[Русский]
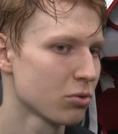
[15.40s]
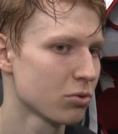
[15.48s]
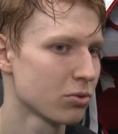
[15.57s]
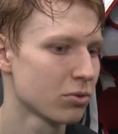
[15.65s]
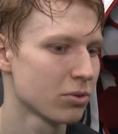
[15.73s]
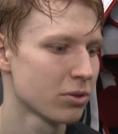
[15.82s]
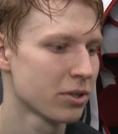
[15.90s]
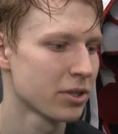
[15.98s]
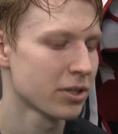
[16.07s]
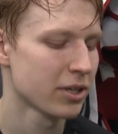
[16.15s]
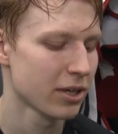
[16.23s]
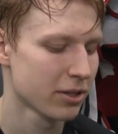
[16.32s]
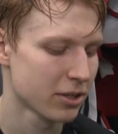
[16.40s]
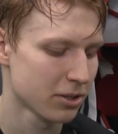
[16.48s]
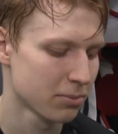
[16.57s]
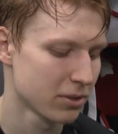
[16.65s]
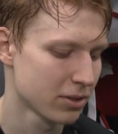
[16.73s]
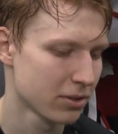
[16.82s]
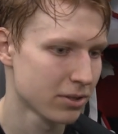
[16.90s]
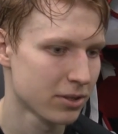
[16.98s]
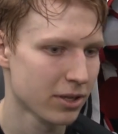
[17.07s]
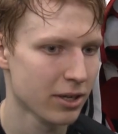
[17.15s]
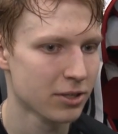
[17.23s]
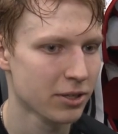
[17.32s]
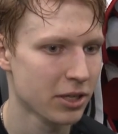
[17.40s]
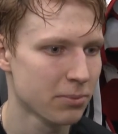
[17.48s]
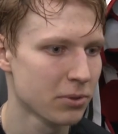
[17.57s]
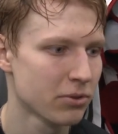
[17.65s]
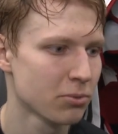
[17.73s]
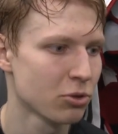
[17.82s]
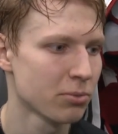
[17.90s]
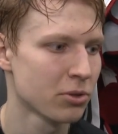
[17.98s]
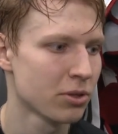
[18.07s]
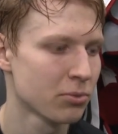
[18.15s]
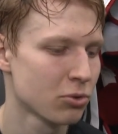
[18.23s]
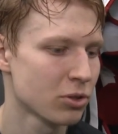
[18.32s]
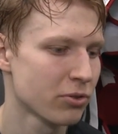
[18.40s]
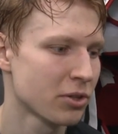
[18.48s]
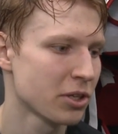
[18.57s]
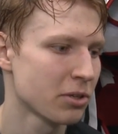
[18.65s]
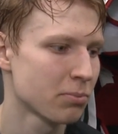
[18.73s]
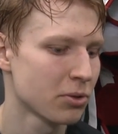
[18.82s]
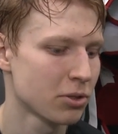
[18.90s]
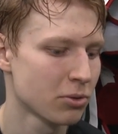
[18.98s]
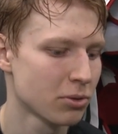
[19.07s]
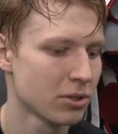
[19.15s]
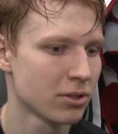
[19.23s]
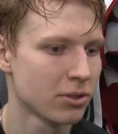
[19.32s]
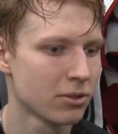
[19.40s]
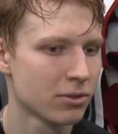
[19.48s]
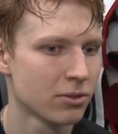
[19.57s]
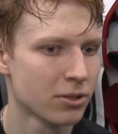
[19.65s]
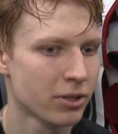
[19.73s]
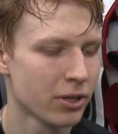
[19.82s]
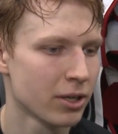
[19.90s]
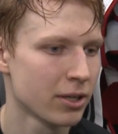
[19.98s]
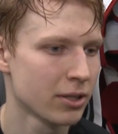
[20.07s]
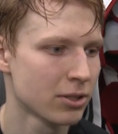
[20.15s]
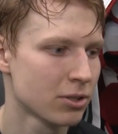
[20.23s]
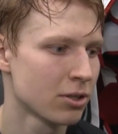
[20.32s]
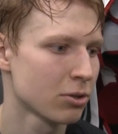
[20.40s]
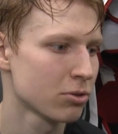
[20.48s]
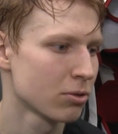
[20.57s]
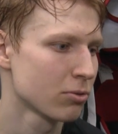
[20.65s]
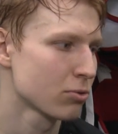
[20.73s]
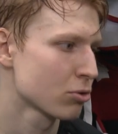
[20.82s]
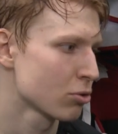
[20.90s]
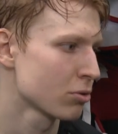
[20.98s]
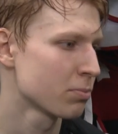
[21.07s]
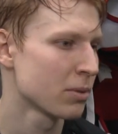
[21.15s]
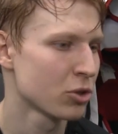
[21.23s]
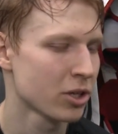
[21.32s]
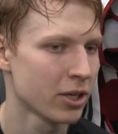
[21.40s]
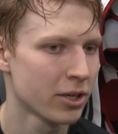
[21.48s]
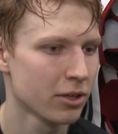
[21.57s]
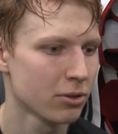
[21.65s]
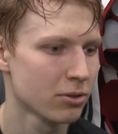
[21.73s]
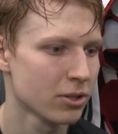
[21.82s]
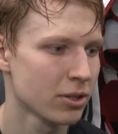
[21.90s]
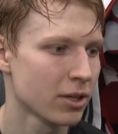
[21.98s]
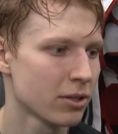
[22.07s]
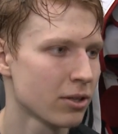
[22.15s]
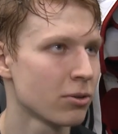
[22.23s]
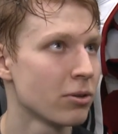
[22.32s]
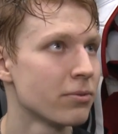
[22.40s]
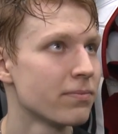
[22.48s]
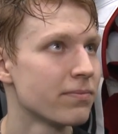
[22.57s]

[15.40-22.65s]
Ну, играли как бы, старались играть первым номером, но уже в третьем периоде Николай Леонидович дал установку, что помочь Корею сыграть на ноль.